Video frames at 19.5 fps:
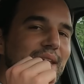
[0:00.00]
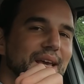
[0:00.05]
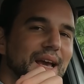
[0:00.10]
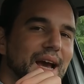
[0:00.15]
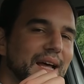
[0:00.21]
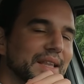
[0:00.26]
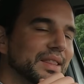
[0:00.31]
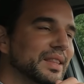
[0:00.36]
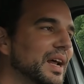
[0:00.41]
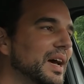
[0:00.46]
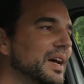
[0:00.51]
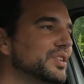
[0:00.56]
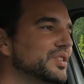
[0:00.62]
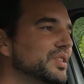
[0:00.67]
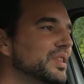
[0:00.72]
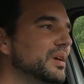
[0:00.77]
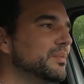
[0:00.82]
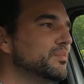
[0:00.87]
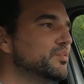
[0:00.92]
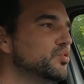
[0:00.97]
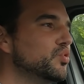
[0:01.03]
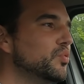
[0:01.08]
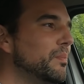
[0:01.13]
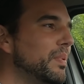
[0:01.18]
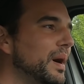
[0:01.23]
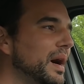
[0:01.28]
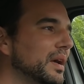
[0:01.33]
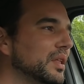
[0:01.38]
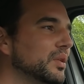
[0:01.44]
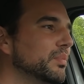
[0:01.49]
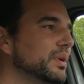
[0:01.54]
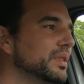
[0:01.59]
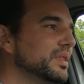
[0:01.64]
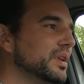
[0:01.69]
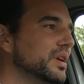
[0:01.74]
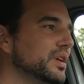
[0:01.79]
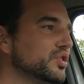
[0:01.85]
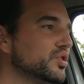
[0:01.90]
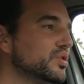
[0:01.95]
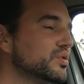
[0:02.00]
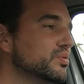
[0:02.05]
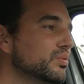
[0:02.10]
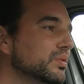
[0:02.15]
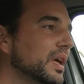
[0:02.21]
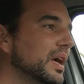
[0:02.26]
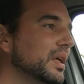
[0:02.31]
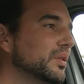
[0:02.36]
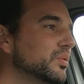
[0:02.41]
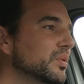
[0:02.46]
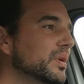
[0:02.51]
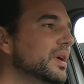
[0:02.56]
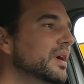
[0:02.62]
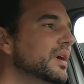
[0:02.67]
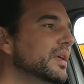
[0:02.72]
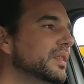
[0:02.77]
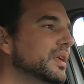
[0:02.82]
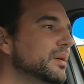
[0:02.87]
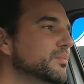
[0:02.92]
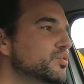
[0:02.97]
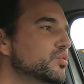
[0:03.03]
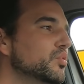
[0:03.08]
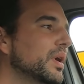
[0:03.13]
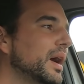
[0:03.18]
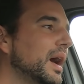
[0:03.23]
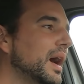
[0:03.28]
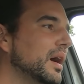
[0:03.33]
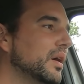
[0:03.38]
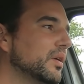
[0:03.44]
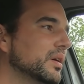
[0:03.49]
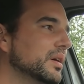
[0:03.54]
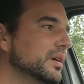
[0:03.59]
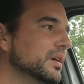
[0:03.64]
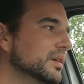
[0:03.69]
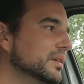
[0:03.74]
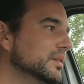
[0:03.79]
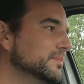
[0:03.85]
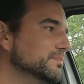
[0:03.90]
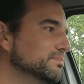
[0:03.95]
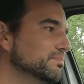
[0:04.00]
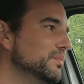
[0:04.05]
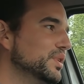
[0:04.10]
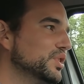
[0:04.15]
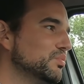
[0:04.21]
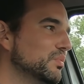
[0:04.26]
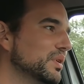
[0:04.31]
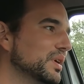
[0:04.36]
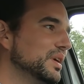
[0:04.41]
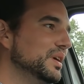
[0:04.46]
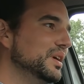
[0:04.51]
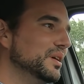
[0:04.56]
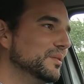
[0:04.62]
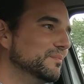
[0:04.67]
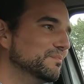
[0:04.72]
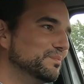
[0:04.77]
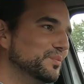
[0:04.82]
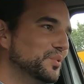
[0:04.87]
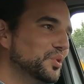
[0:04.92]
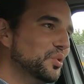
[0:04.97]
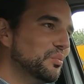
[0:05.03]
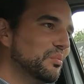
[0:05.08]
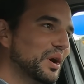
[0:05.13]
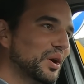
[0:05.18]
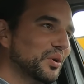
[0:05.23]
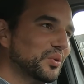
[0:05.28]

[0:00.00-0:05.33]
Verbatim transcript: e cá atrás temos o pack de baterias. Resultado, temos um carro que, mesmo aqui numa